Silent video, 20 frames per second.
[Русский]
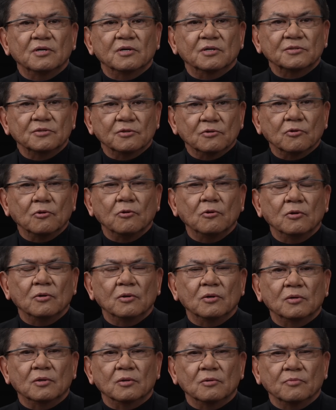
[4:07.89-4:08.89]

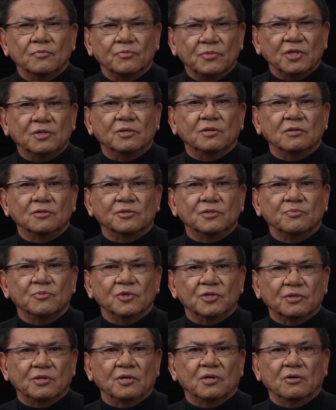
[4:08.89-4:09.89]
Арсело Миттал
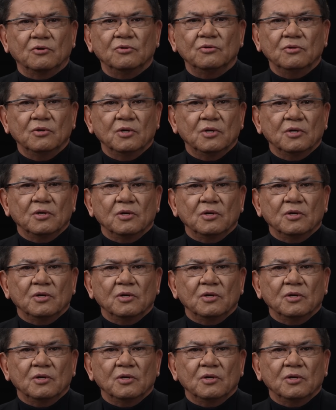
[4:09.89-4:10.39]
Тимиртау